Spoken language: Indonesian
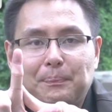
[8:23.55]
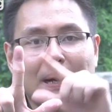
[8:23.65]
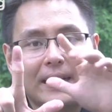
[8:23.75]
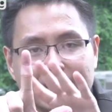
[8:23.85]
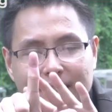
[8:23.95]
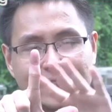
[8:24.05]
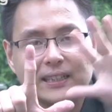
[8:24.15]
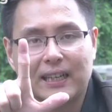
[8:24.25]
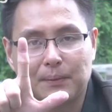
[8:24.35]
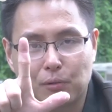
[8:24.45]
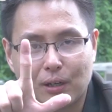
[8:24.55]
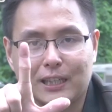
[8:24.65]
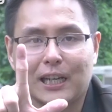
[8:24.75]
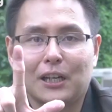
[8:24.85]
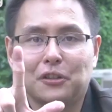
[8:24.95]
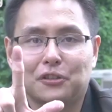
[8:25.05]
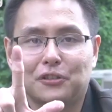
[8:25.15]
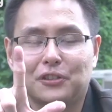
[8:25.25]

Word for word: bandingkan dengan bulan lalu